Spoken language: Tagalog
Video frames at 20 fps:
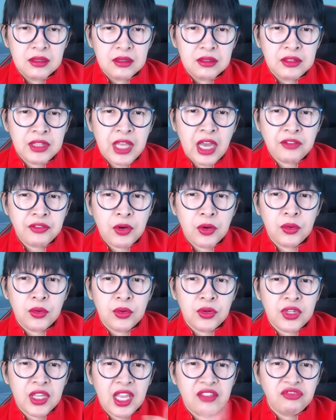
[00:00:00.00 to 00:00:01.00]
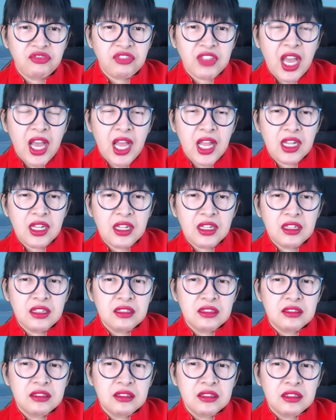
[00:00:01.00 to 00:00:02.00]
Davao Oriental,
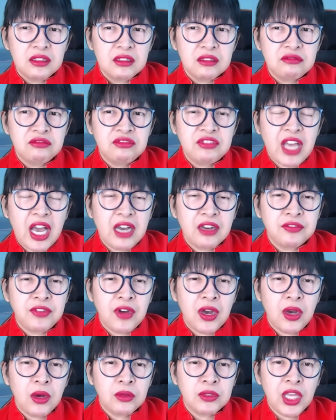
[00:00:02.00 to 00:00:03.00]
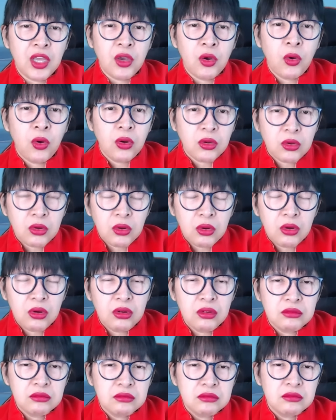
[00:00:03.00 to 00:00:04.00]
Davao de Oro,
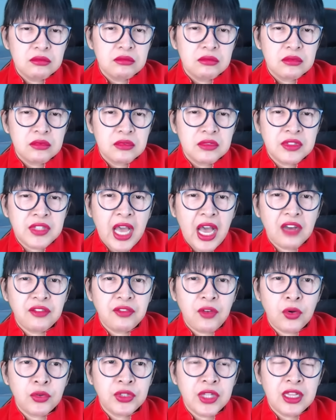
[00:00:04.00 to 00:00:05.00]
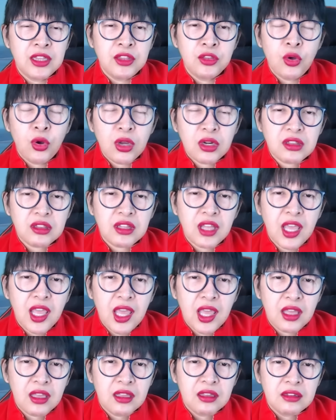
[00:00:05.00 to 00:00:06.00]
Davao del
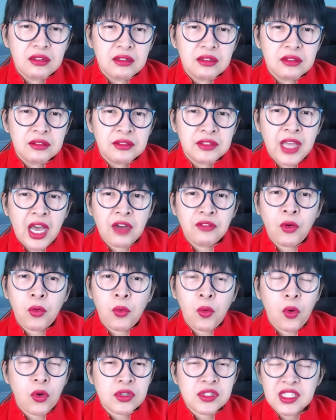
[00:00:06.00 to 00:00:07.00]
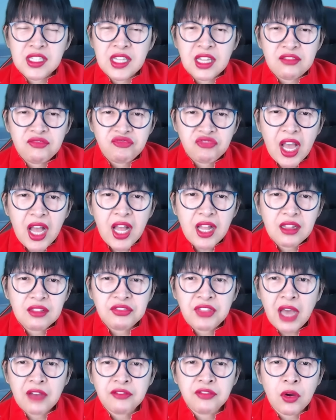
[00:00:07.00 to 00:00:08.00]
Norte, Davao Occidental,
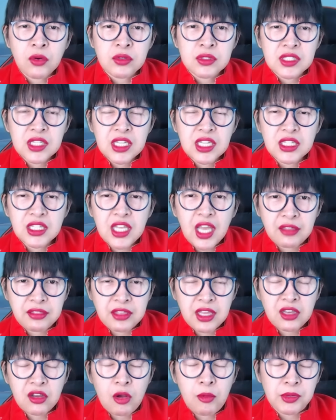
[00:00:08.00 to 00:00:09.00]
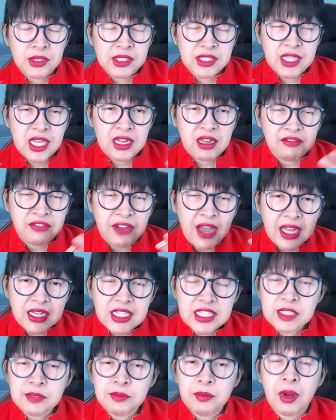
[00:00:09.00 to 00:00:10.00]
Davao City, I think Compostela
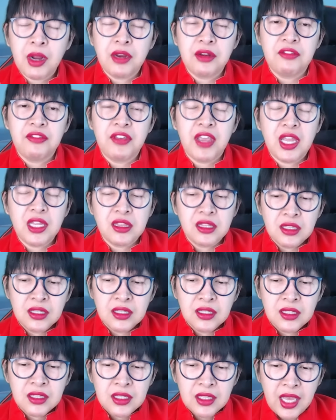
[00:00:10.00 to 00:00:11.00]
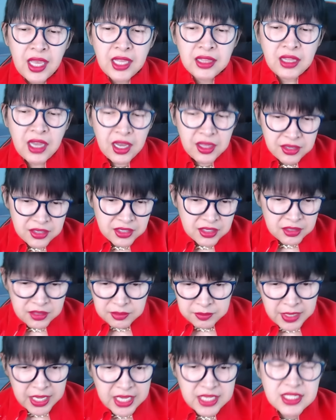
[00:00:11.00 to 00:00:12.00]
Valley is part of it, and
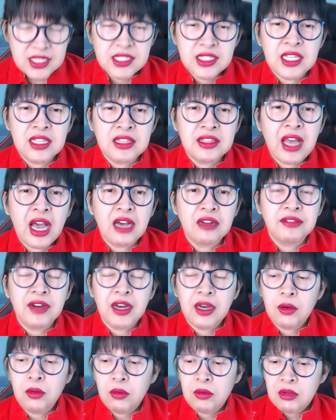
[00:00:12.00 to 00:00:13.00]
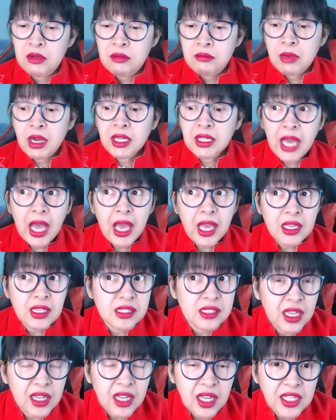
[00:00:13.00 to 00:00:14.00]
other places in Davao.
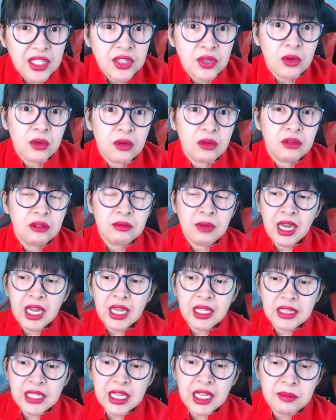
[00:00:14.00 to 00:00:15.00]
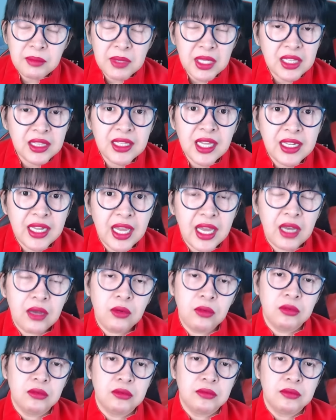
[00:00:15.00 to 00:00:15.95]
Magkaisa kayo, mga taga Mindanao.